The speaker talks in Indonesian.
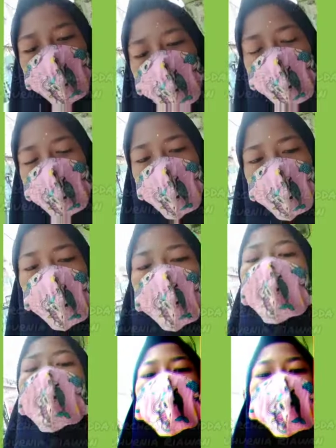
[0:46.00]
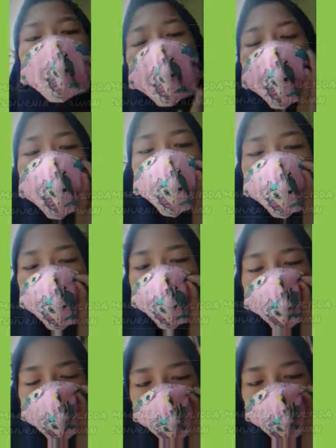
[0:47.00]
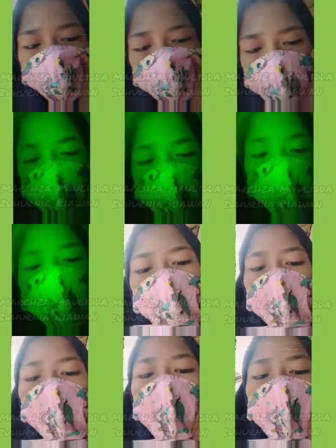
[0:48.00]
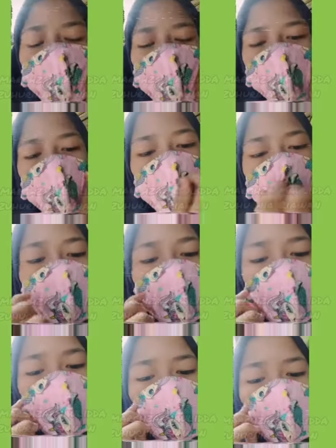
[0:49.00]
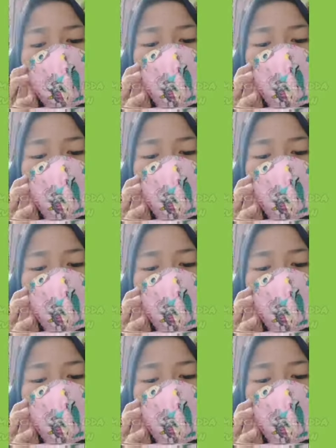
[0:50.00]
Oke, okay. dan dan kalau